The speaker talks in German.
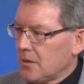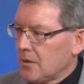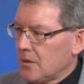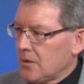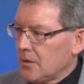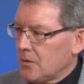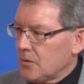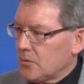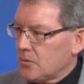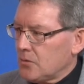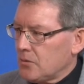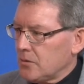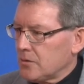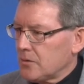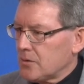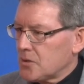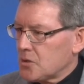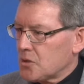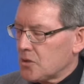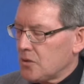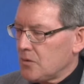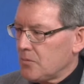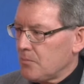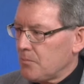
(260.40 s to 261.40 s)

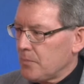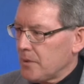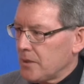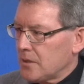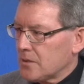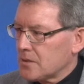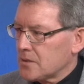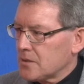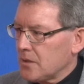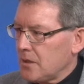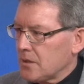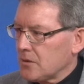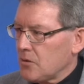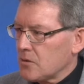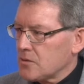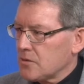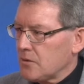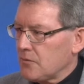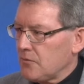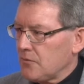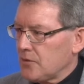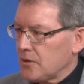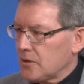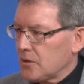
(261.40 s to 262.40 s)
und bin seit
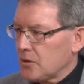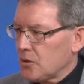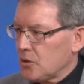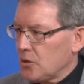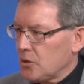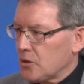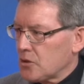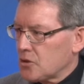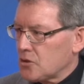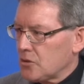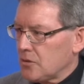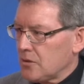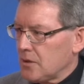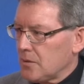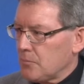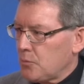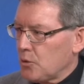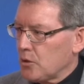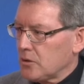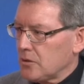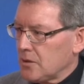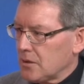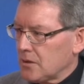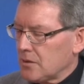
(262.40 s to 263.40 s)
1994 in der
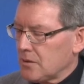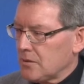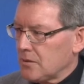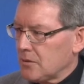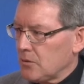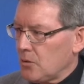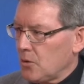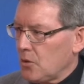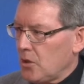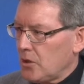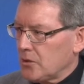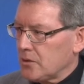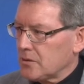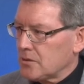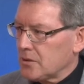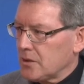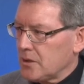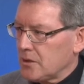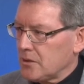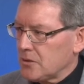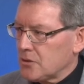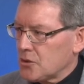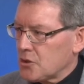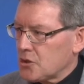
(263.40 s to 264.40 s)
Politik in Hörnöth
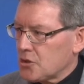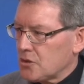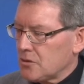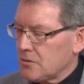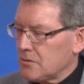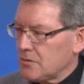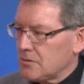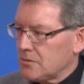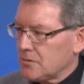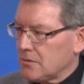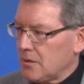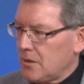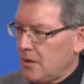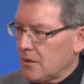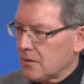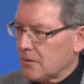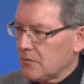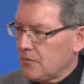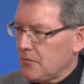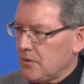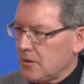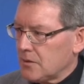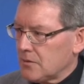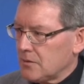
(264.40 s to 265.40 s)
tätig.
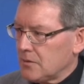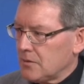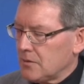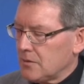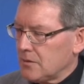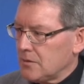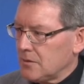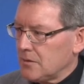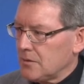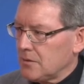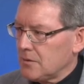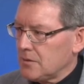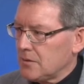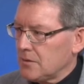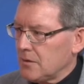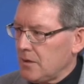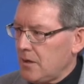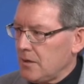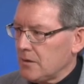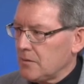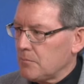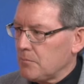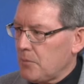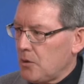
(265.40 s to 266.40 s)
Angefangen in
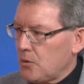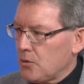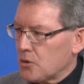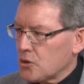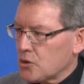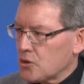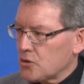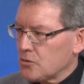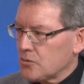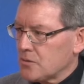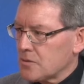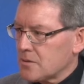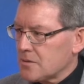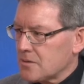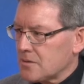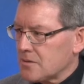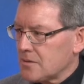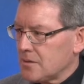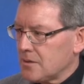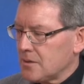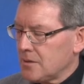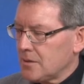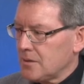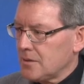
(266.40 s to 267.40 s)
einem
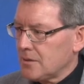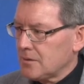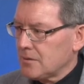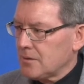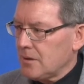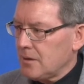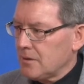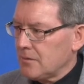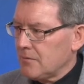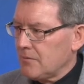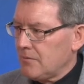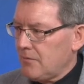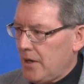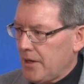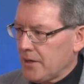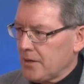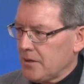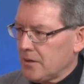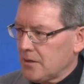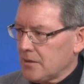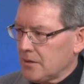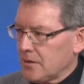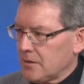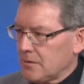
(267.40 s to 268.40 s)
Bauausschuss, dann
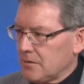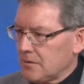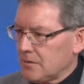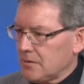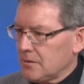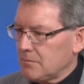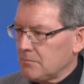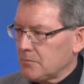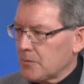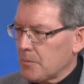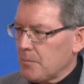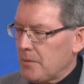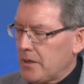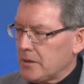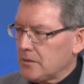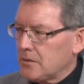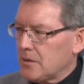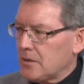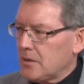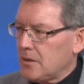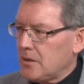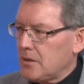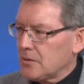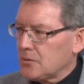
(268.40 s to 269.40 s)
weiterhin im
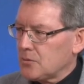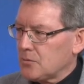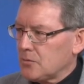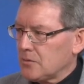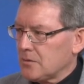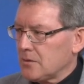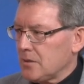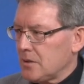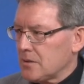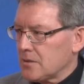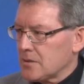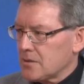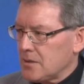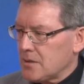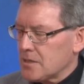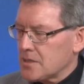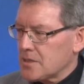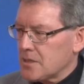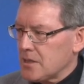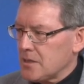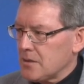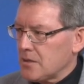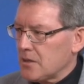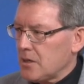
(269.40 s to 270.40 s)
Gemeinderat und dann seit
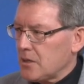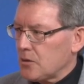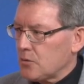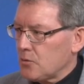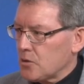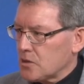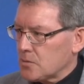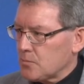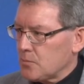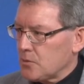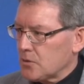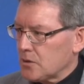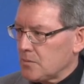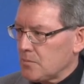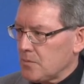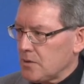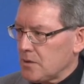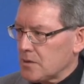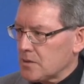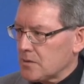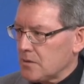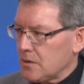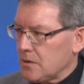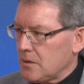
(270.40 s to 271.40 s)
zehn Jahren
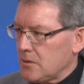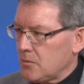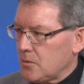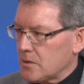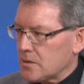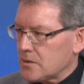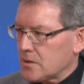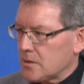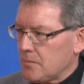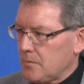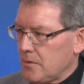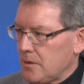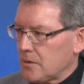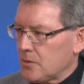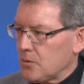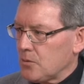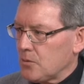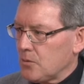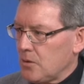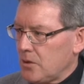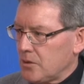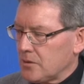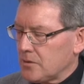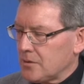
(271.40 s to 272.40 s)
Ortsbürgermeister der Ortsgemeinde
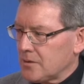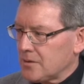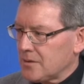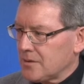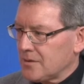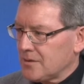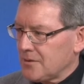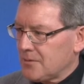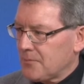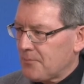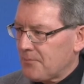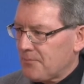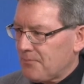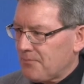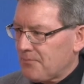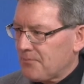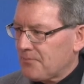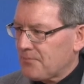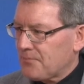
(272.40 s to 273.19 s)
Höranet. Ja.